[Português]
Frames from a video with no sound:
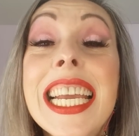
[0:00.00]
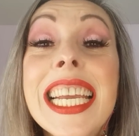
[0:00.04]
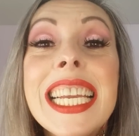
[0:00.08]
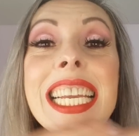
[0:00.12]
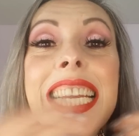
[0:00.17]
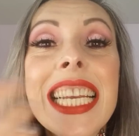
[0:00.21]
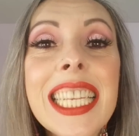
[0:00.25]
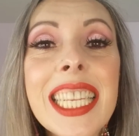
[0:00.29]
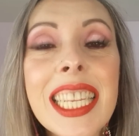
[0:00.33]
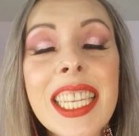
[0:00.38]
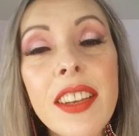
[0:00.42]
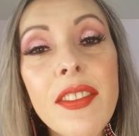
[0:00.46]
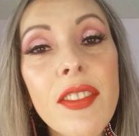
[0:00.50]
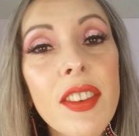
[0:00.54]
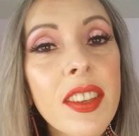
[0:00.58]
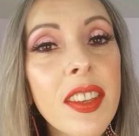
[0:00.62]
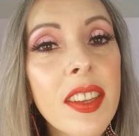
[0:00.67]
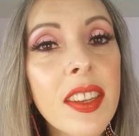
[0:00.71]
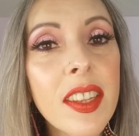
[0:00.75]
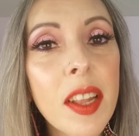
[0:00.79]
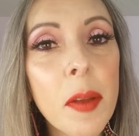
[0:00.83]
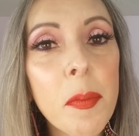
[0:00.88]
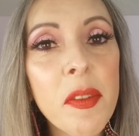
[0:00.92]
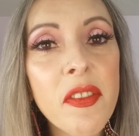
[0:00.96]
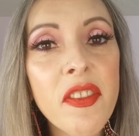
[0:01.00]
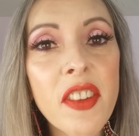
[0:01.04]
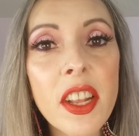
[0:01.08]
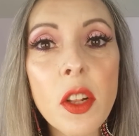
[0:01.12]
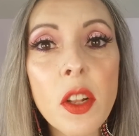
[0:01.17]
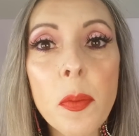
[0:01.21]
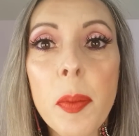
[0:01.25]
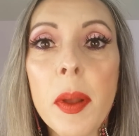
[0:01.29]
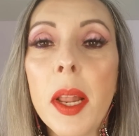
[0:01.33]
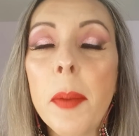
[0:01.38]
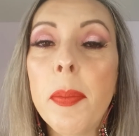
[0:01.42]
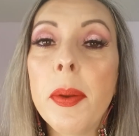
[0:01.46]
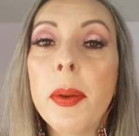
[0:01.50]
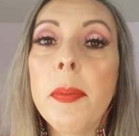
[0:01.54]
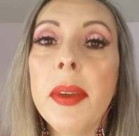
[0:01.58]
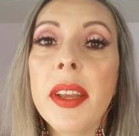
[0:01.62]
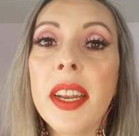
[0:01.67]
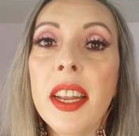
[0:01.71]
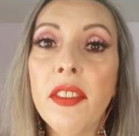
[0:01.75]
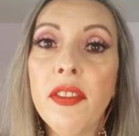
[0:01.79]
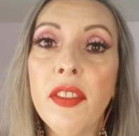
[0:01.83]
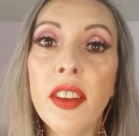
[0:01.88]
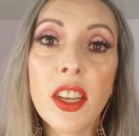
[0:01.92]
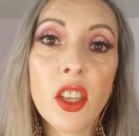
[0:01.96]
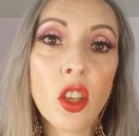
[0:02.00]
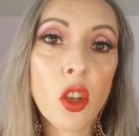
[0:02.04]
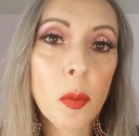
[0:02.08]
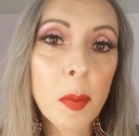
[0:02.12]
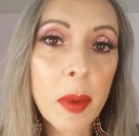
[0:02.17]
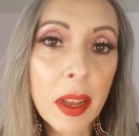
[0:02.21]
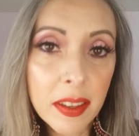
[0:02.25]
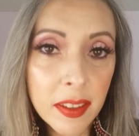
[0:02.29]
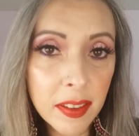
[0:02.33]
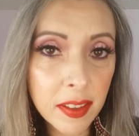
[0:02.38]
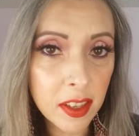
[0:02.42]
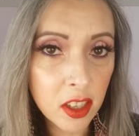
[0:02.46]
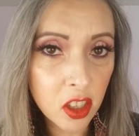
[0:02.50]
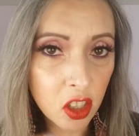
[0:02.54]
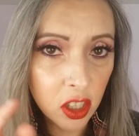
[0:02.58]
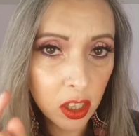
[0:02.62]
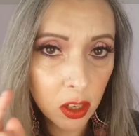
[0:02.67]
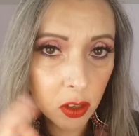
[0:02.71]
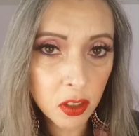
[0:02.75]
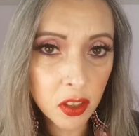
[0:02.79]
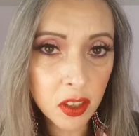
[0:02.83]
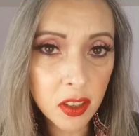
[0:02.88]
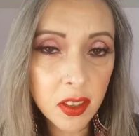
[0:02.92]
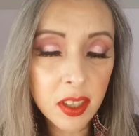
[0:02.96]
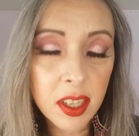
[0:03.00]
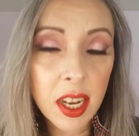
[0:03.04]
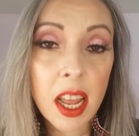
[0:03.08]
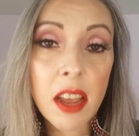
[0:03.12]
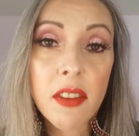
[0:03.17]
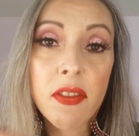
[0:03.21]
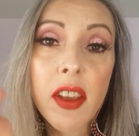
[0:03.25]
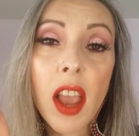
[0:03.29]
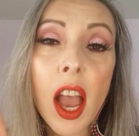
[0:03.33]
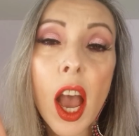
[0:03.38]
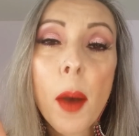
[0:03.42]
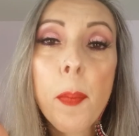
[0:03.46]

E se você está me vendo pela primeira vez ou me assiste e não se inscreve,